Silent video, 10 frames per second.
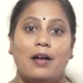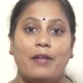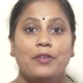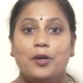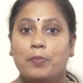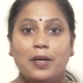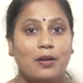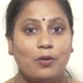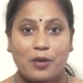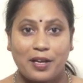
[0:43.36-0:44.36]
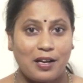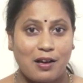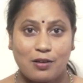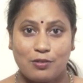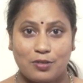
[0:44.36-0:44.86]
అందరు పిల్లలు
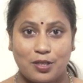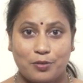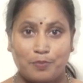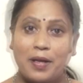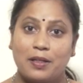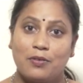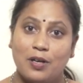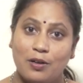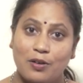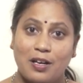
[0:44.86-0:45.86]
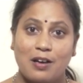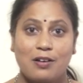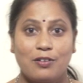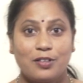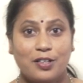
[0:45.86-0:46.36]
ఒకేలాగా ఉండరు పెద్దవాళ్ళు ఒకలాగా
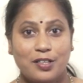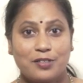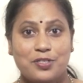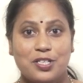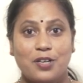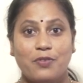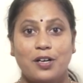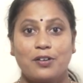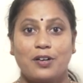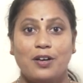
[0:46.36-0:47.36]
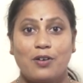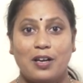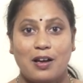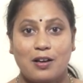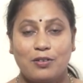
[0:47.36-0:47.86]
ఉండరు చిన్నవాళ్ళు కూడా
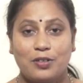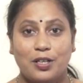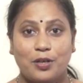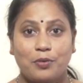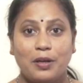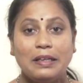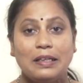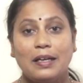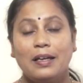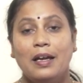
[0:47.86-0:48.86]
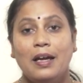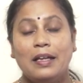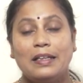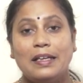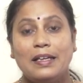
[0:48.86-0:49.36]
ఒకలాగా ఉంటారు అంటే
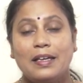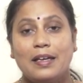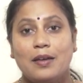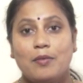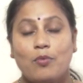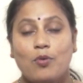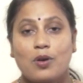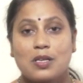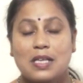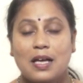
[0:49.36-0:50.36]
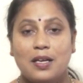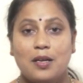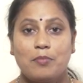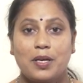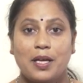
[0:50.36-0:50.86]
దీనికి ఒక్కొక్కసారి
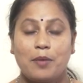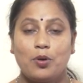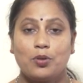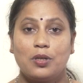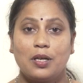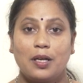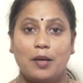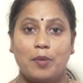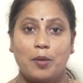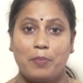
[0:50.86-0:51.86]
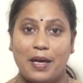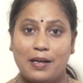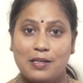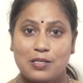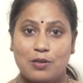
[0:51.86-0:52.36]
మనకి ఏమవుతుందంటే మన
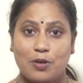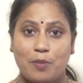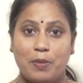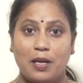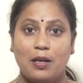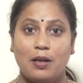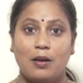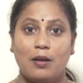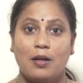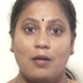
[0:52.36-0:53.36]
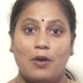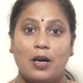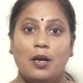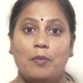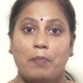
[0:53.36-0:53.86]
పేరెంట్స్లోనే పిల్లల
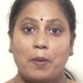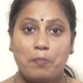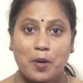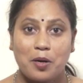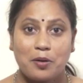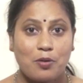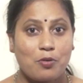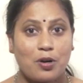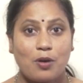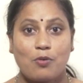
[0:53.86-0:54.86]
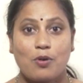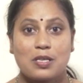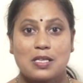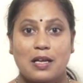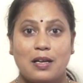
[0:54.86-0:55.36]
వాళ్ళ పెంపకంలో కూడా
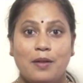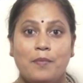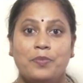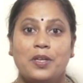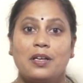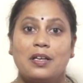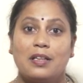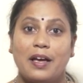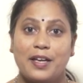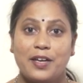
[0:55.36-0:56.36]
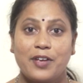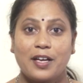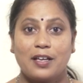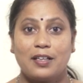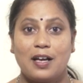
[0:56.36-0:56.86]
ఒక్కొక్కసారి దీనికి ధైర్యమే
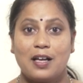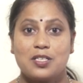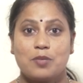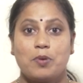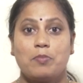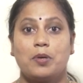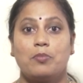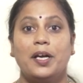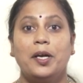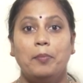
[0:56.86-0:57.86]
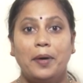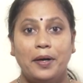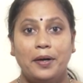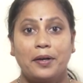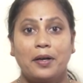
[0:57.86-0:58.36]
కదా అని చెప్పి మనం
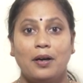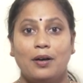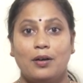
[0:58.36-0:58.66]
ఇండిపెండెంట్గా